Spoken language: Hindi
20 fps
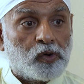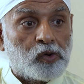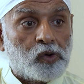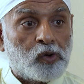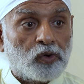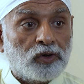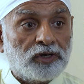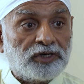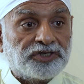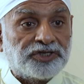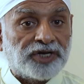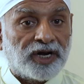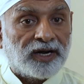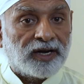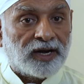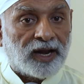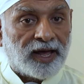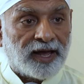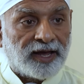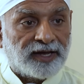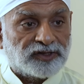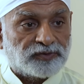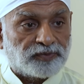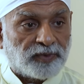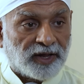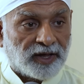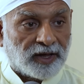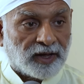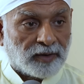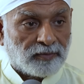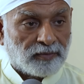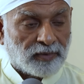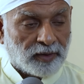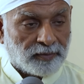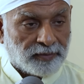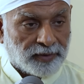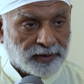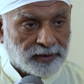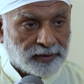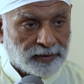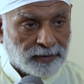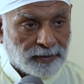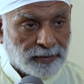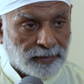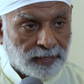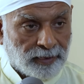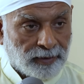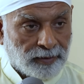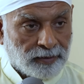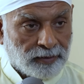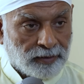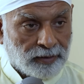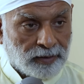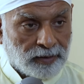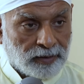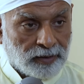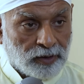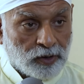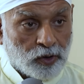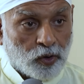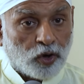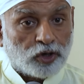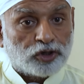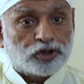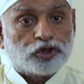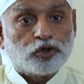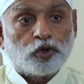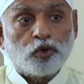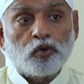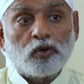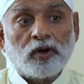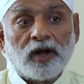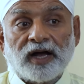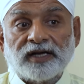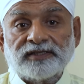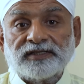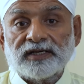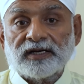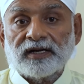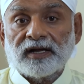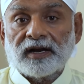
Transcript: गोल चलना है इस परिक्रमा में और शुरू कहाँ से